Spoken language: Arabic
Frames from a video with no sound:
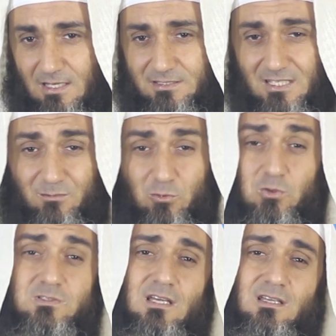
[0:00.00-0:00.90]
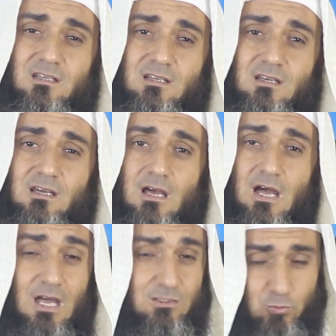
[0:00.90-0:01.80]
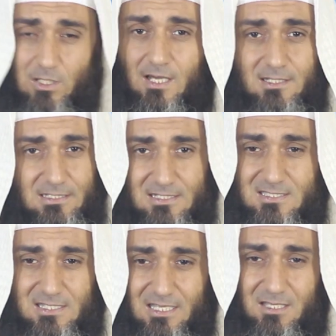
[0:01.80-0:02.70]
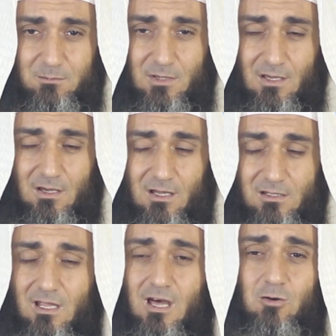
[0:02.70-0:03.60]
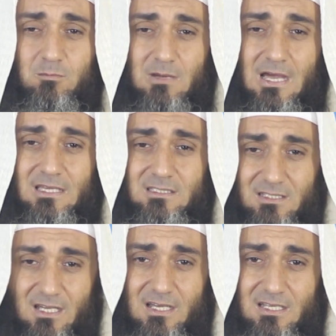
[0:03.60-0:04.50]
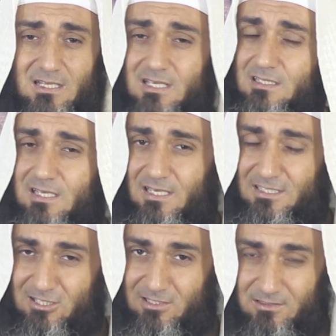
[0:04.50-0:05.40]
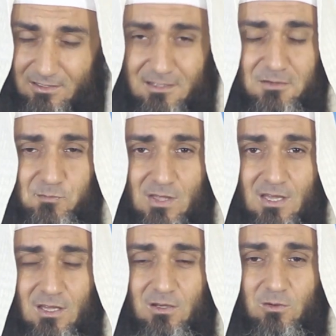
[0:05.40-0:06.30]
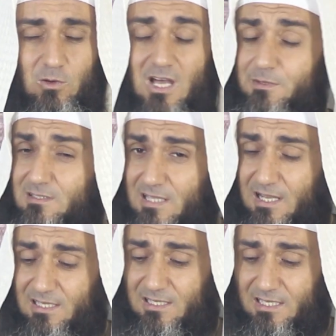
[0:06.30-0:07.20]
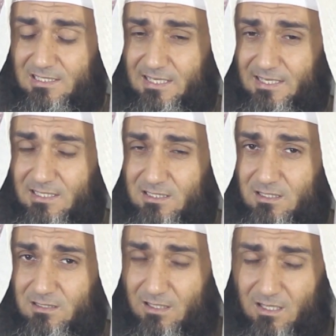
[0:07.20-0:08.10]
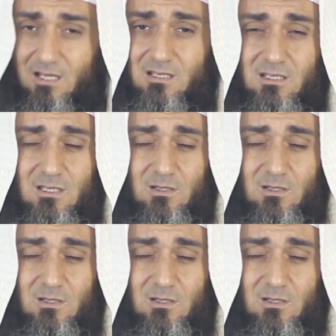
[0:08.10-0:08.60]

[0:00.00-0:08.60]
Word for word: ان يموت احدنا على الاسلام اللهم احينا على لا اله الا الله وامتنا على لا اله الا الله